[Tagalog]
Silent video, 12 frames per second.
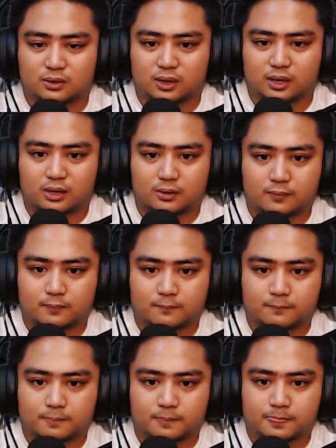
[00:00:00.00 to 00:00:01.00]
Okay?
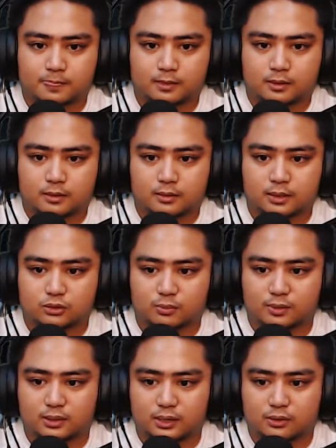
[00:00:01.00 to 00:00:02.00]
Ganito
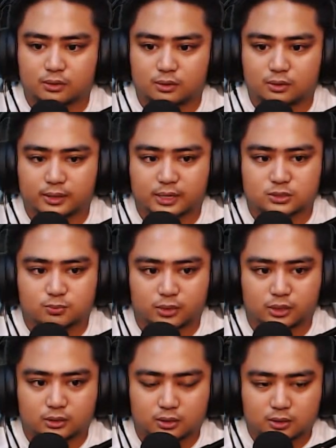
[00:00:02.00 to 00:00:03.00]
mag, ano, expert.
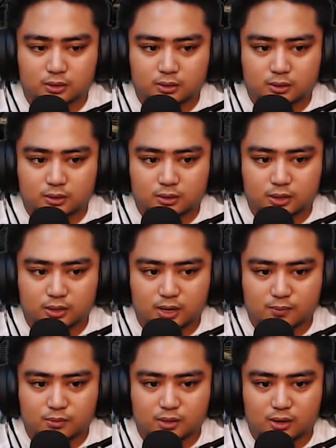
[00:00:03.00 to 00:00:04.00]
Ngayon, alam
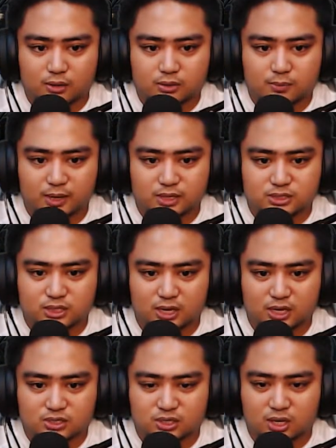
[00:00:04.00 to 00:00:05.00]
nyo na, oh. Diba? Easy,
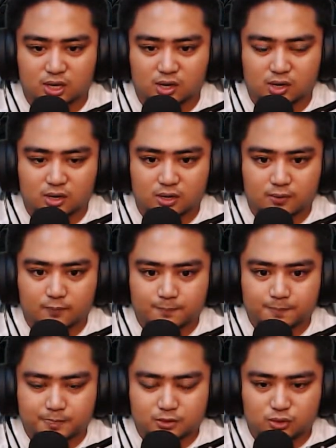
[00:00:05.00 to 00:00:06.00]
easy heal.
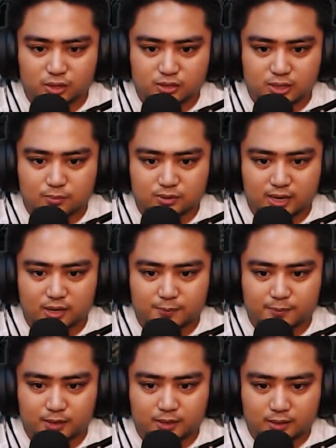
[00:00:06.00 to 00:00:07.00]
So, ngayon, takbo tayo,
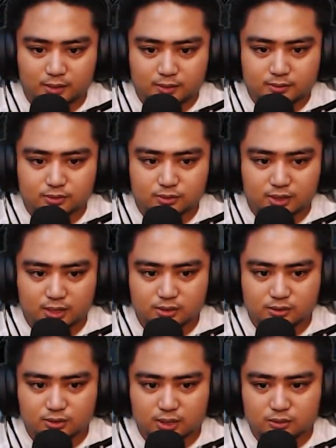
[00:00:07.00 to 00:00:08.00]
pre. Dito tayo,
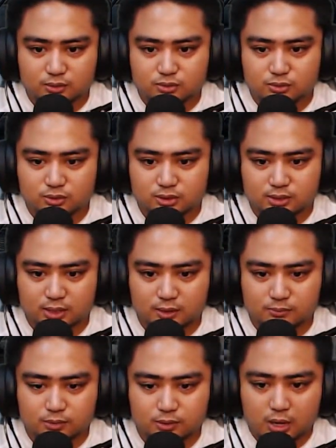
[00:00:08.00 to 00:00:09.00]
dito tayo. Uy, sunod ka sa akin,
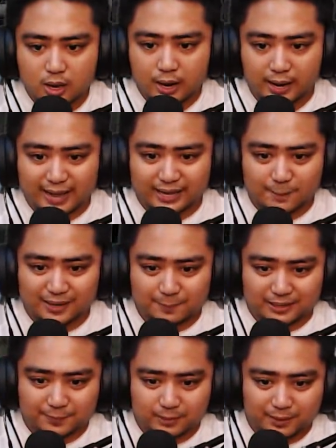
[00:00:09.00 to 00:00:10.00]
boy. Aray ka, para,
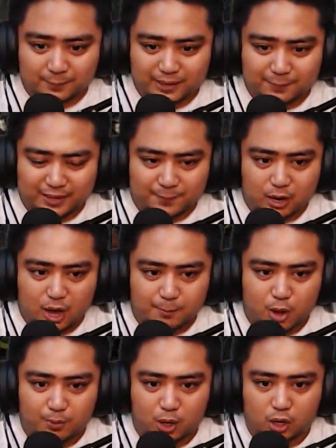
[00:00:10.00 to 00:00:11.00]
para, para, para, para, para, para, ay,
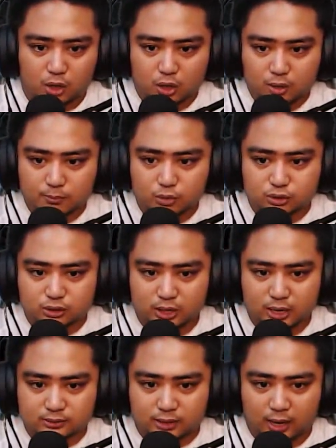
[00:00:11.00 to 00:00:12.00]
bobo. Buti na
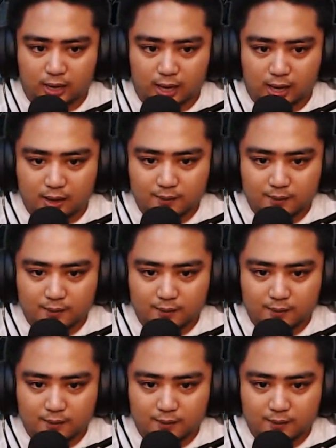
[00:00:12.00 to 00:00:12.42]
lang, tanga.